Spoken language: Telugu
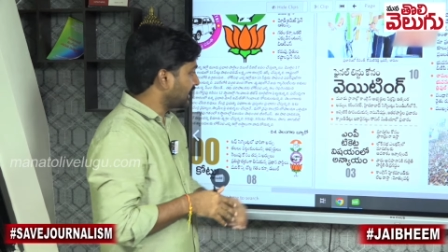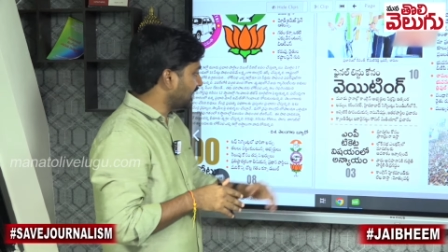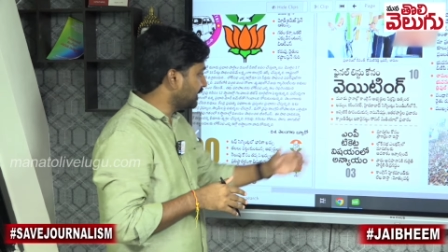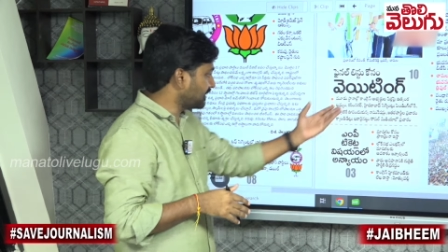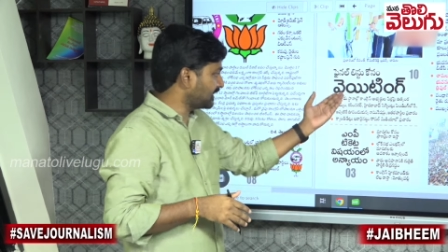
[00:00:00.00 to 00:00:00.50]

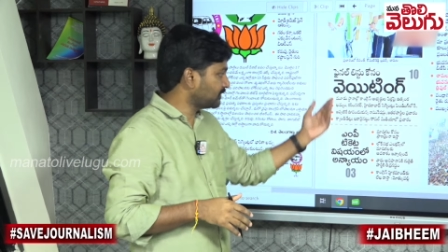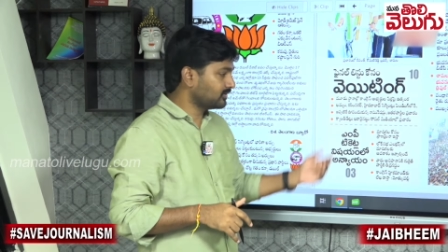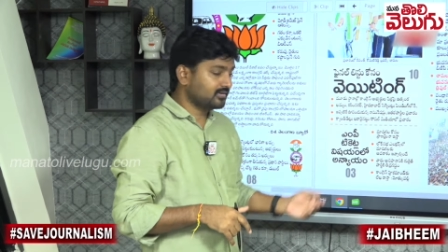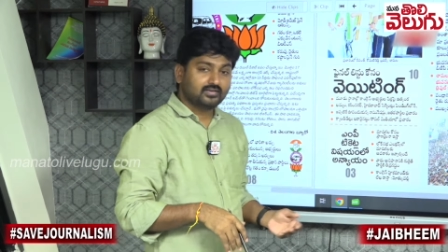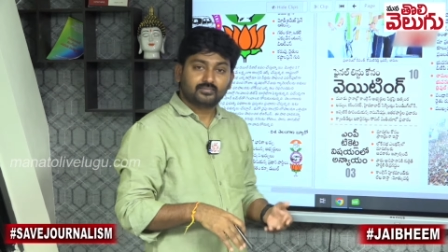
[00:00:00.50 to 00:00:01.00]
కరీంనగర్
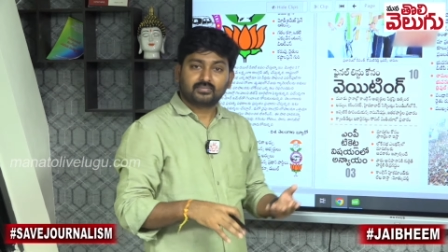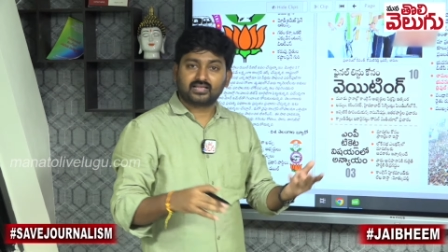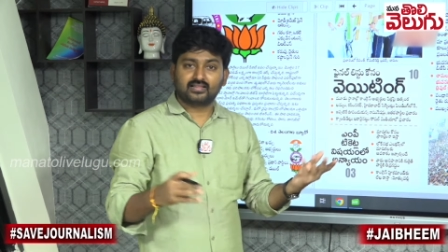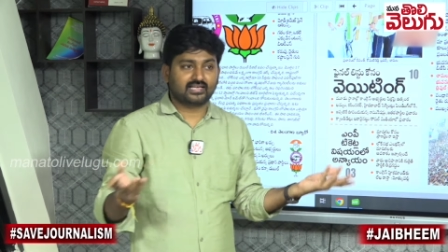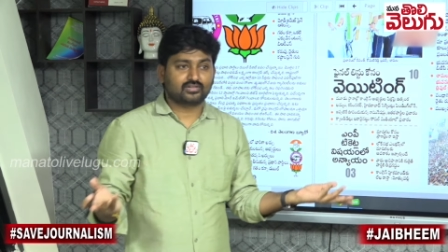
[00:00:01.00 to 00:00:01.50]

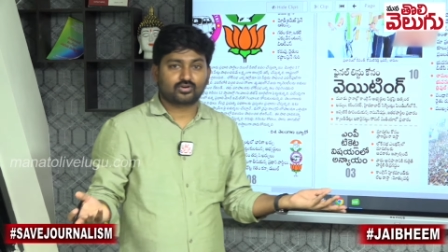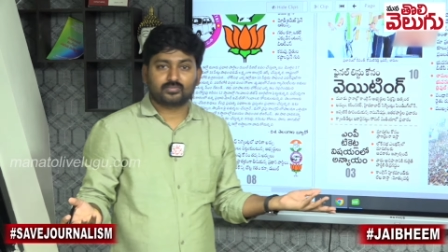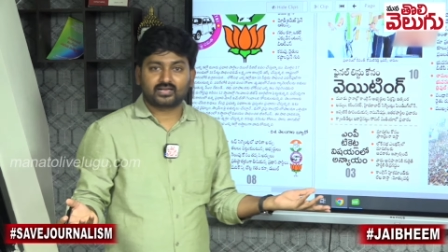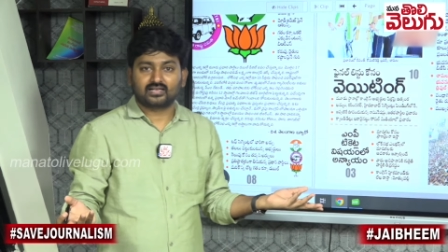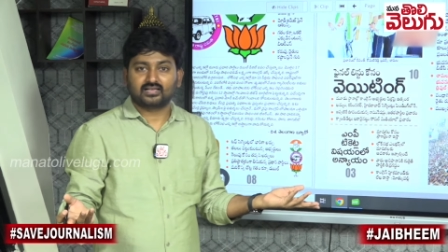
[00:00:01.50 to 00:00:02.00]
మరి ఇది ఎందుకో
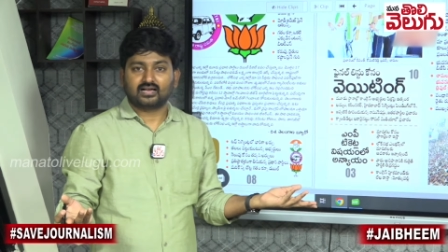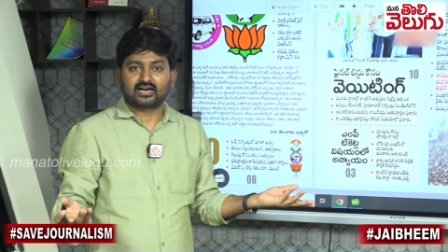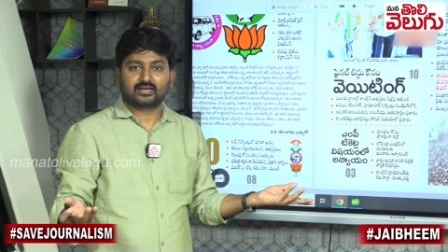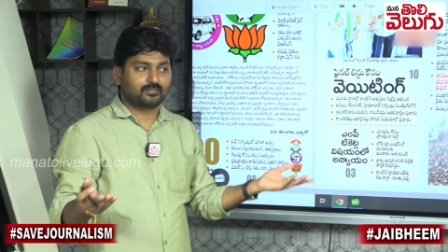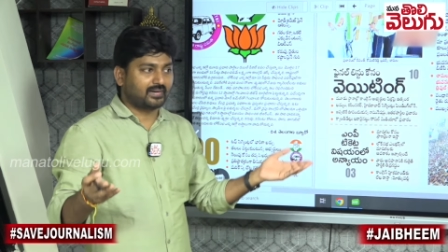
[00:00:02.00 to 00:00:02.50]
మరి
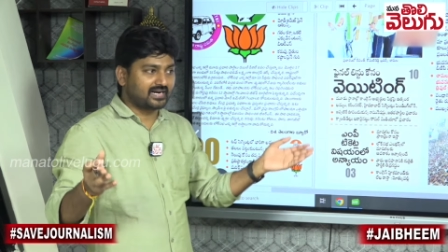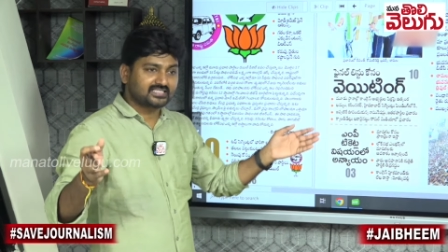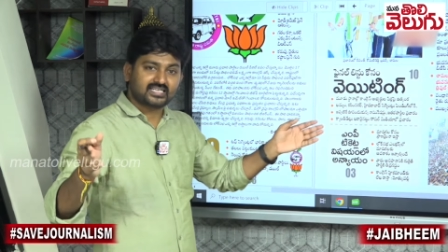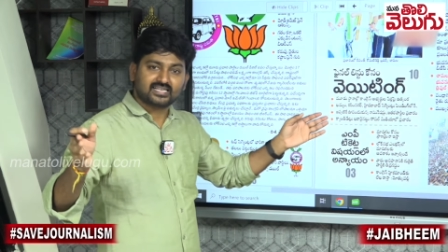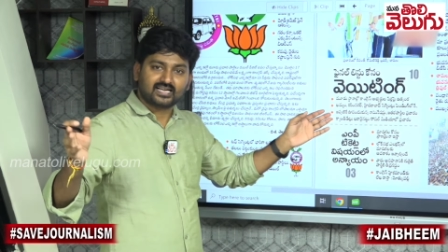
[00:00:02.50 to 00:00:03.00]
ఆడ ఇప్పుడు బండి
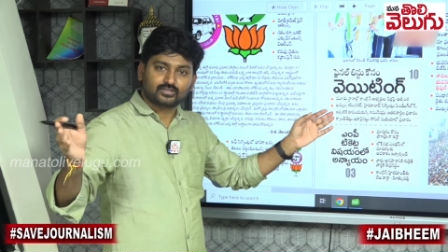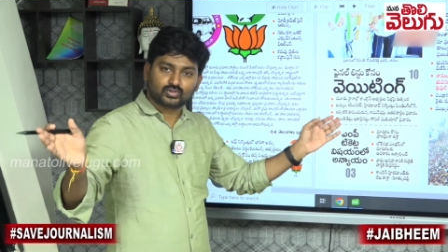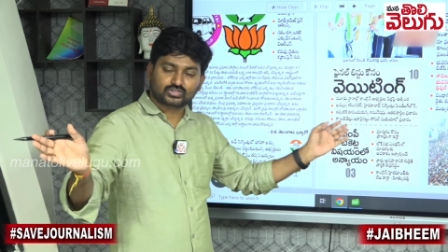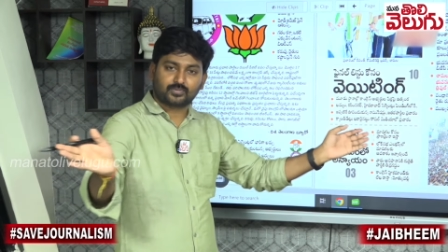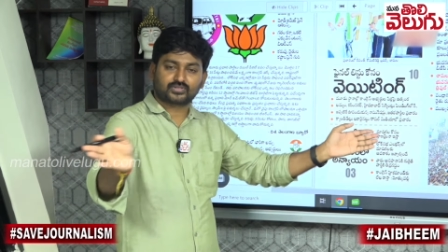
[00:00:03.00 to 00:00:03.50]
సంజయ్ ఆయన
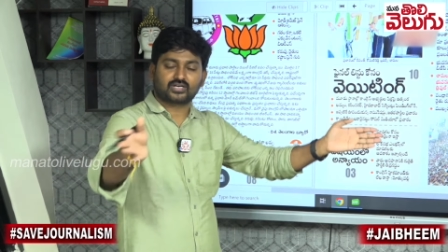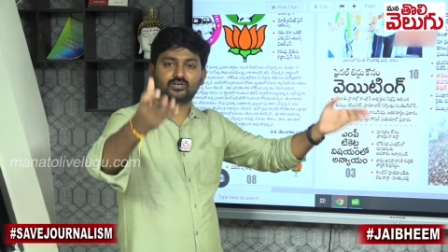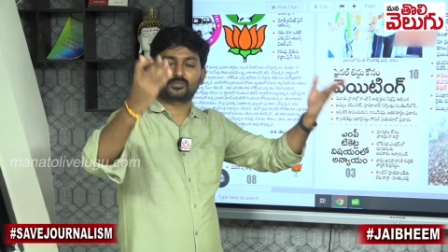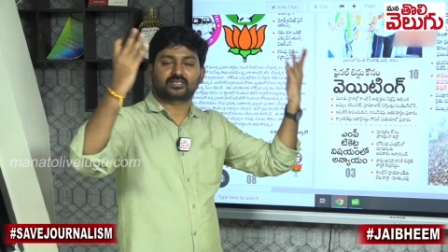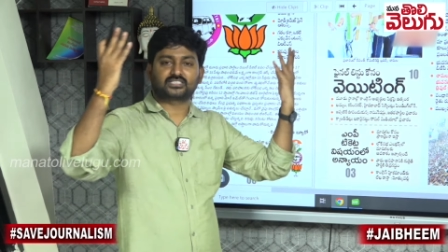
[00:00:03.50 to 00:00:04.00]
దూసుకుపోతా
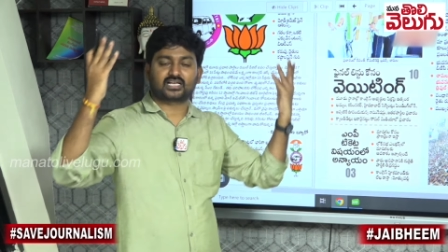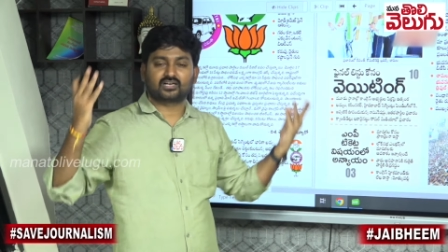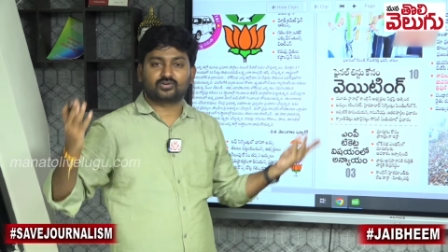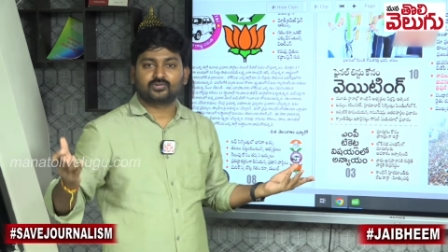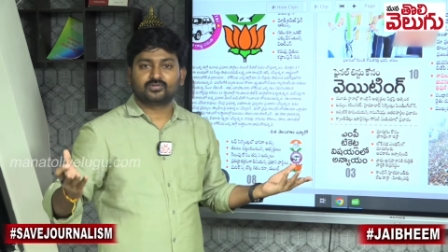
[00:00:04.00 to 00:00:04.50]
ఉన్నాడు
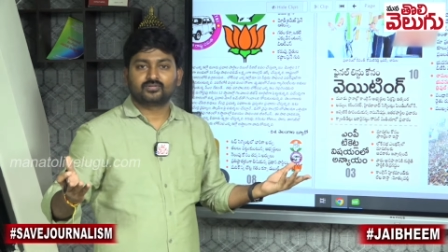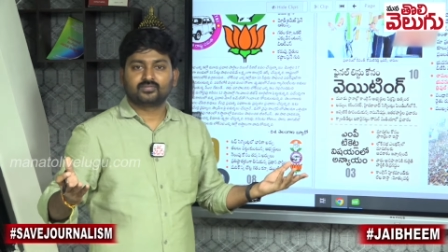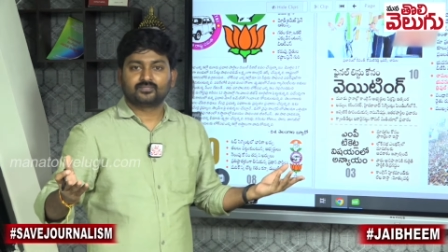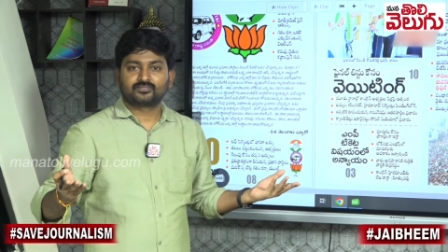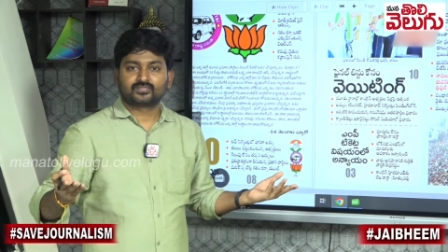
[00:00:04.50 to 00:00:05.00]
ప్రచారంలో
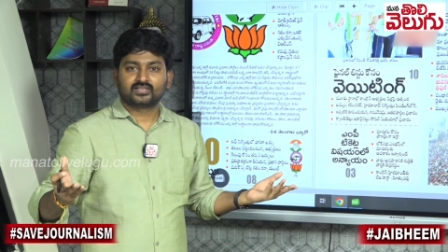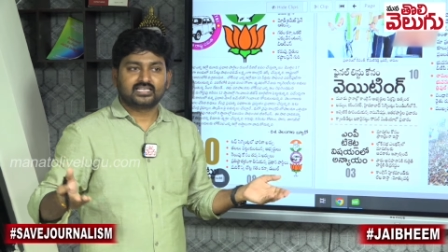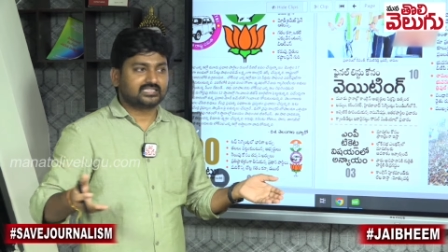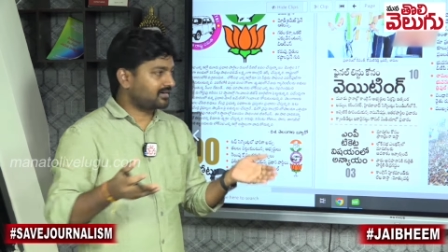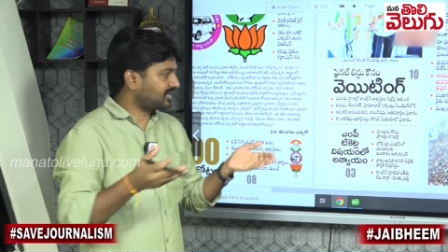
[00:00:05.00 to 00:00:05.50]

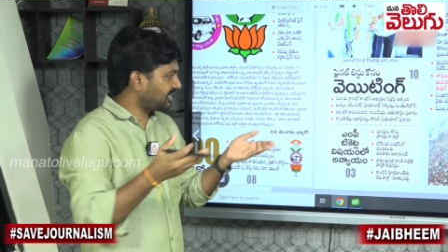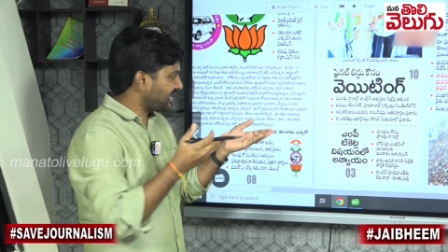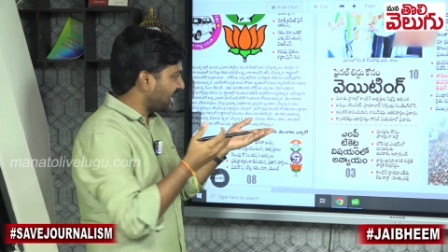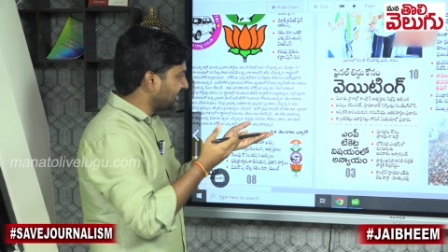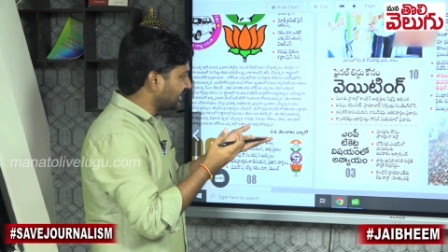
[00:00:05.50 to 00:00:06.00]
ఇంతవరకు అక్కడ
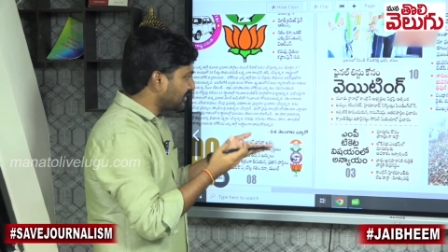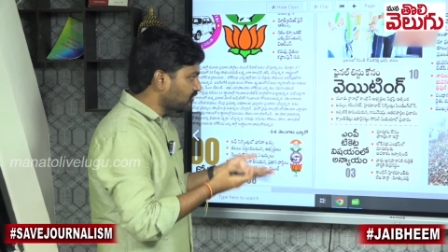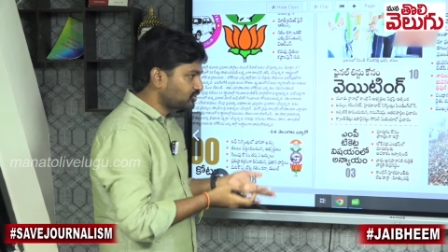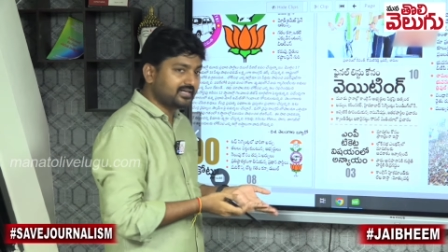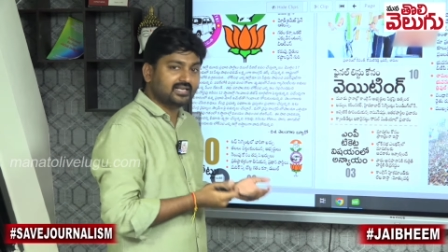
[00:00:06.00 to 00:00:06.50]
క్యాండిడేట్
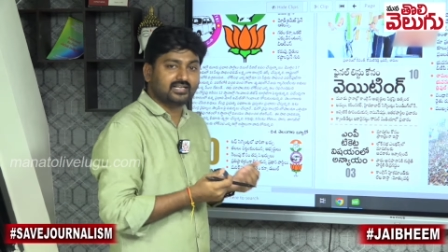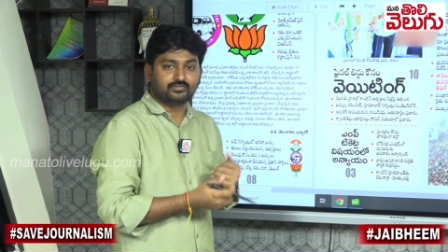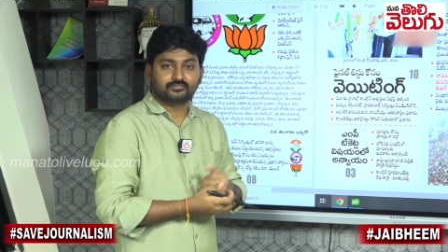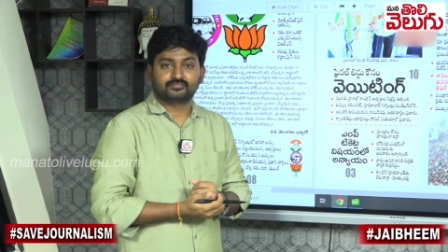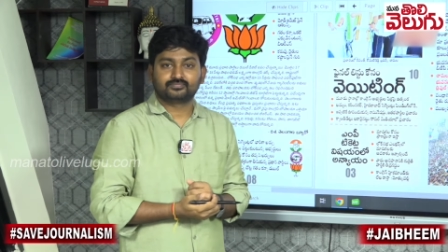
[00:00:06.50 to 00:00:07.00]
అనౌన్స్మెంటే లేదు